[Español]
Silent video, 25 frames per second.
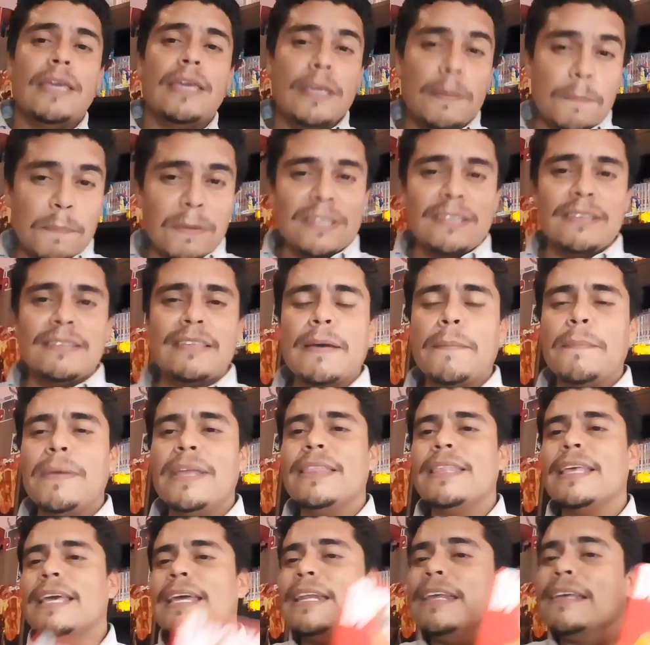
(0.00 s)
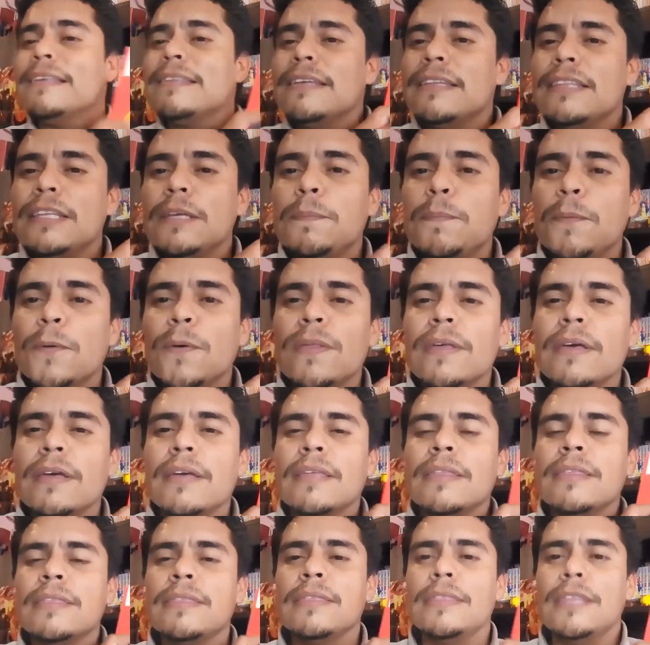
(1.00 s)
Y precisamente en este tipo
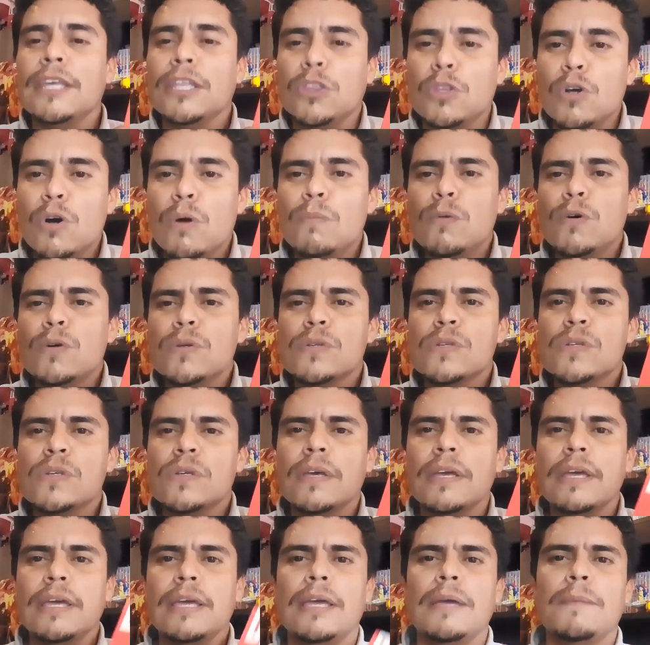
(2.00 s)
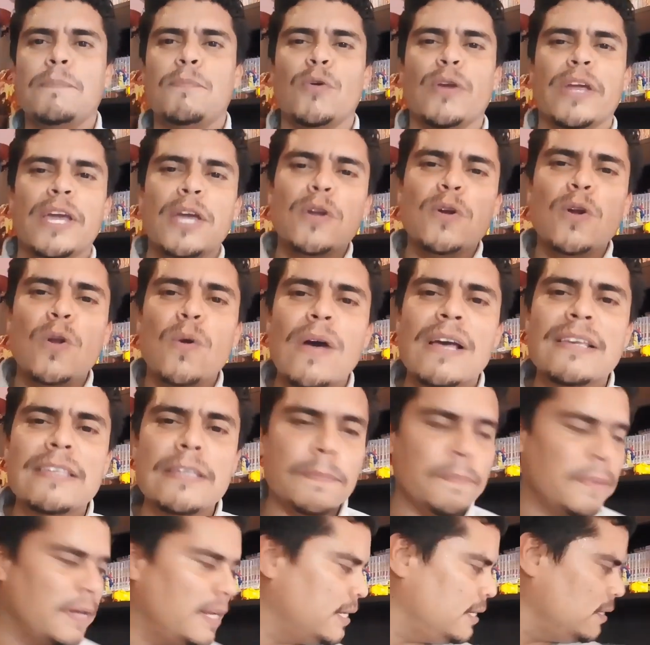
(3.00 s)
de, tomos, eh, ¿por qué no lo
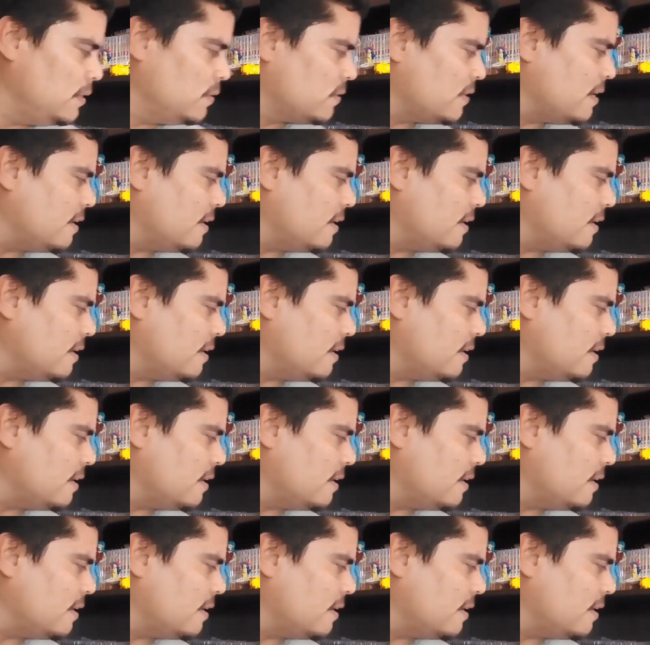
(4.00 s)
hace Panini?